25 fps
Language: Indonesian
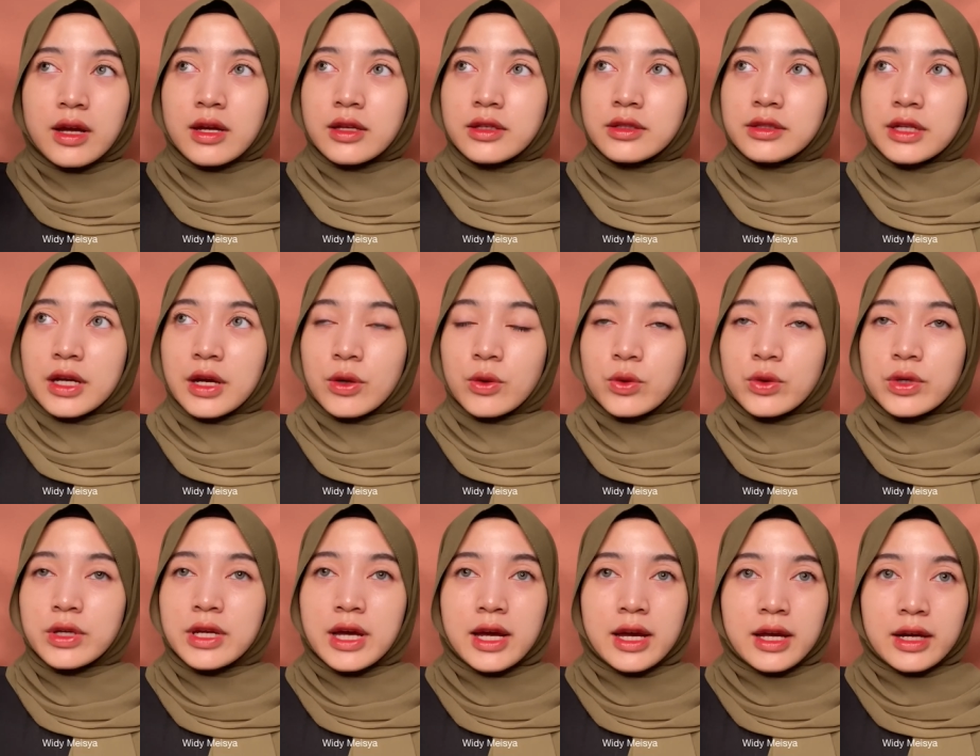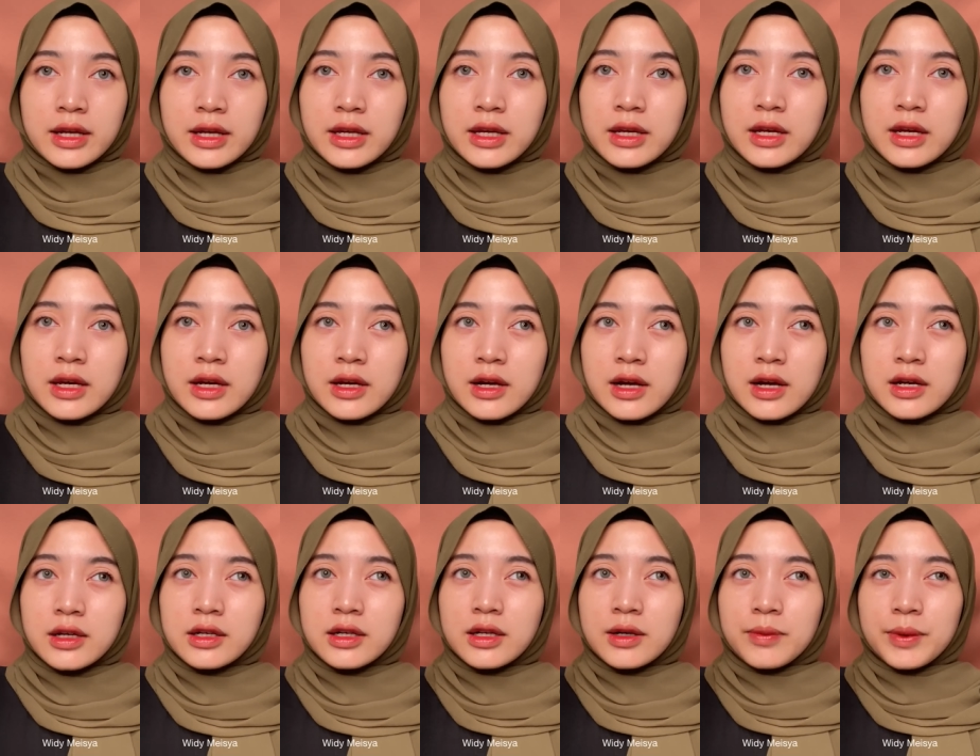jauh dari
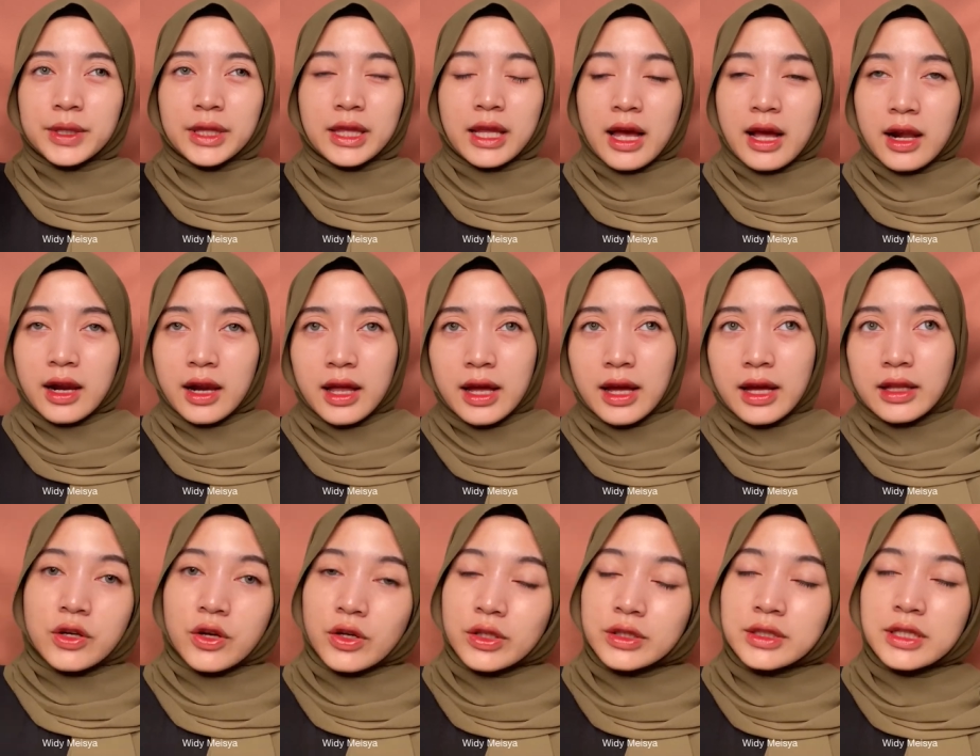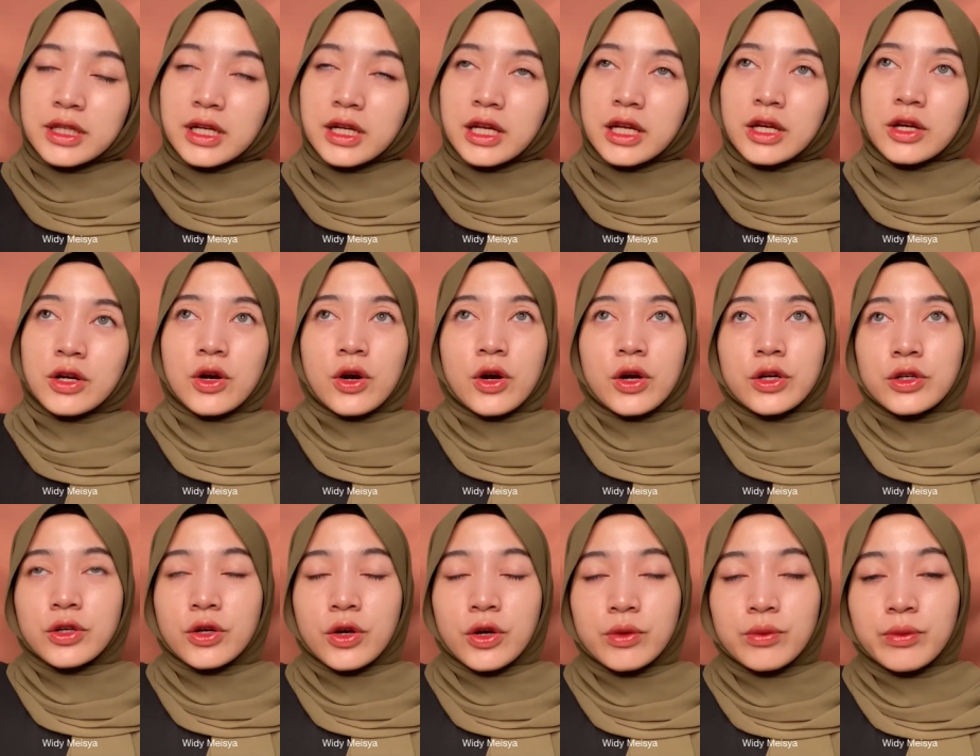uh, eh, petala, non
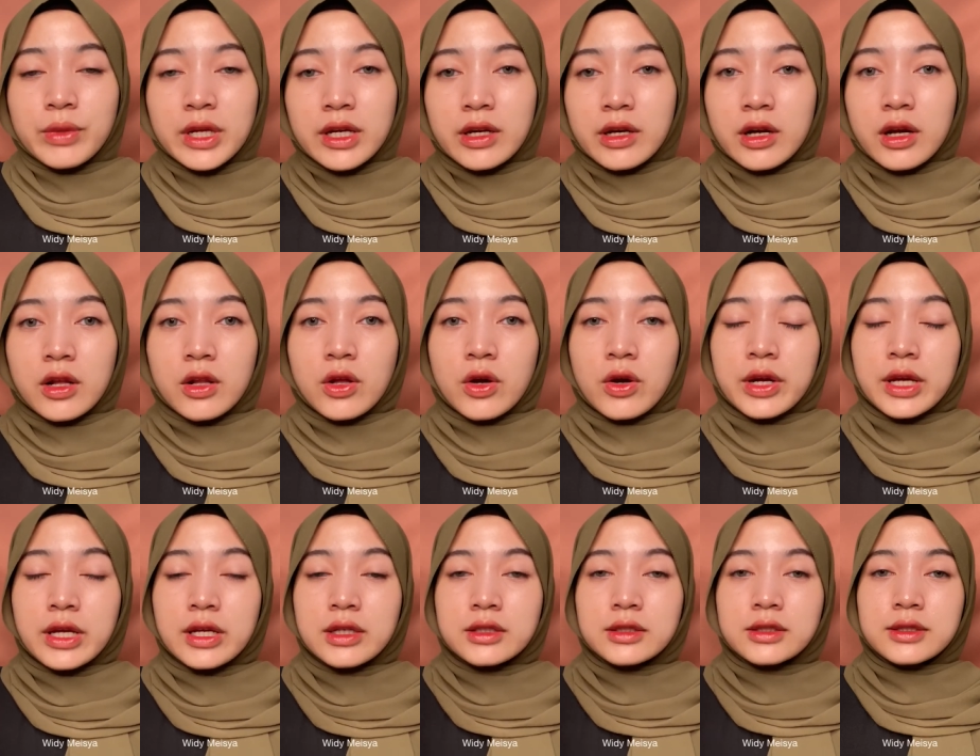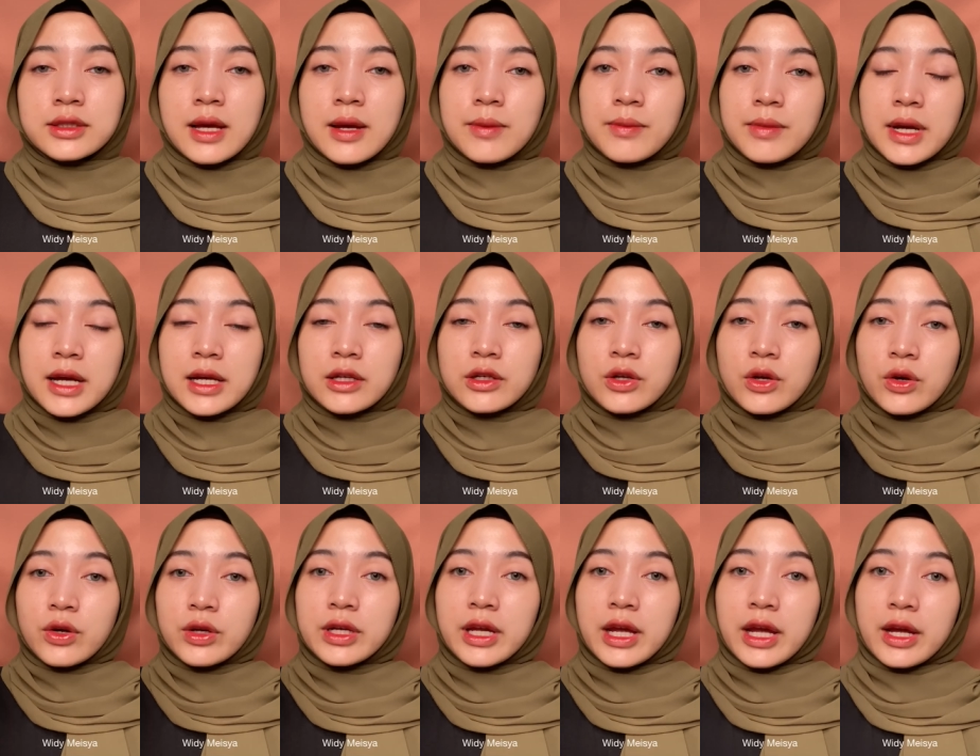silikon, non mineral oil, sama
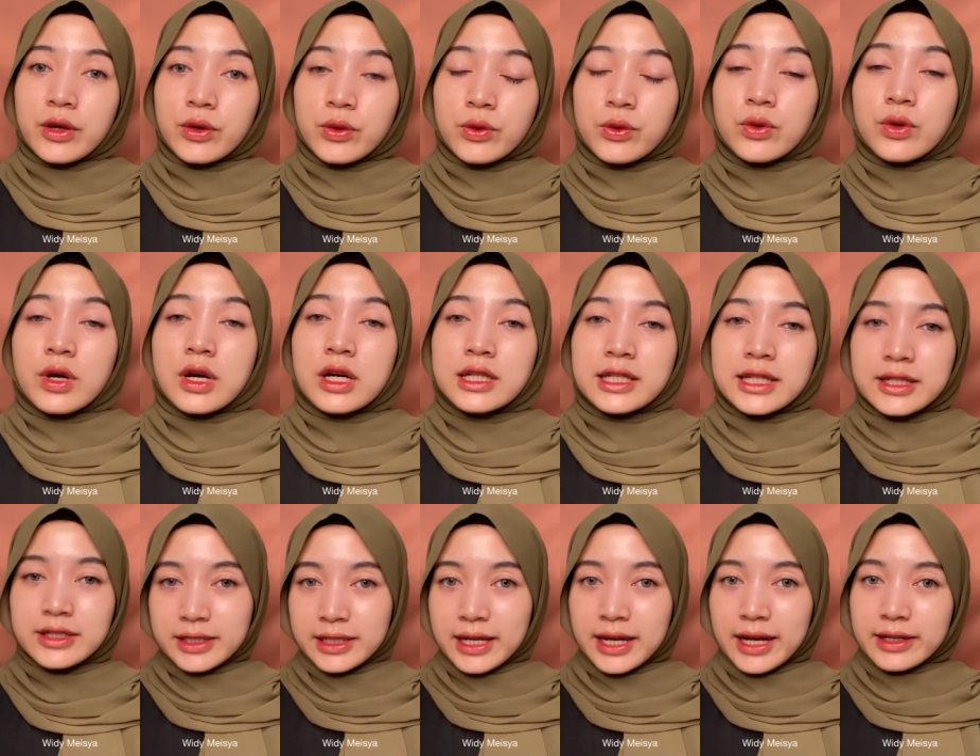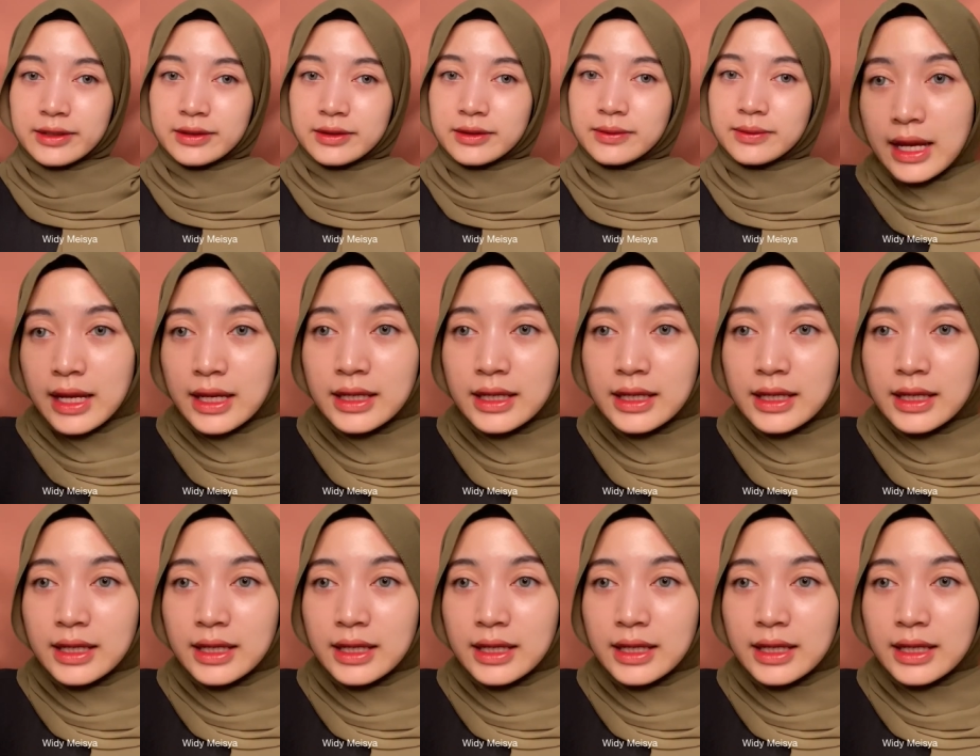non EU allergen.